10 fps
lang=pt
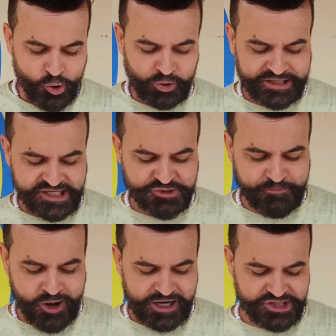O
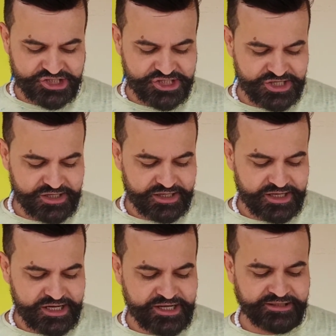transporte
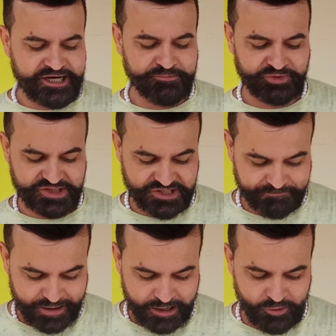
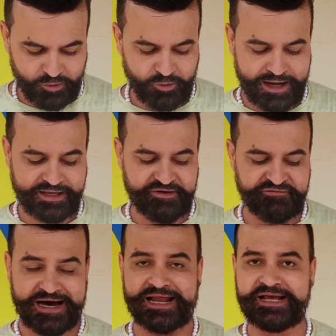intermunicipal, ou aqui
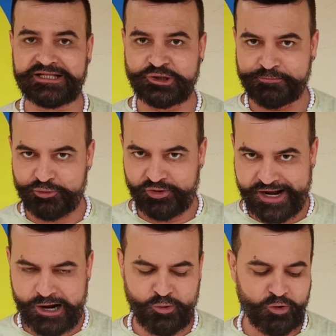fala ainda no
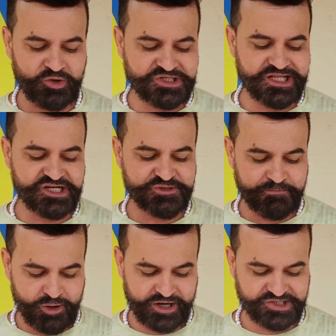plural, os
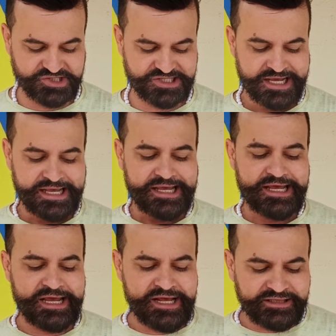transportes
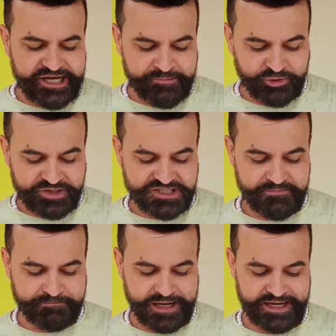
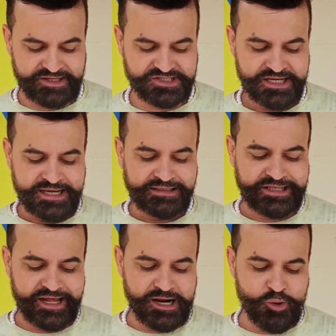intermunicipais
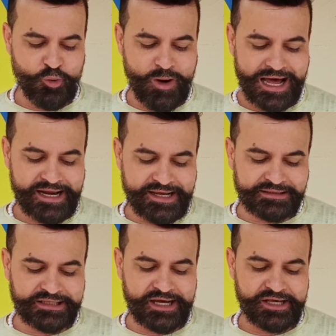terão
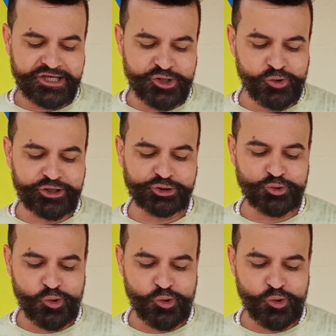48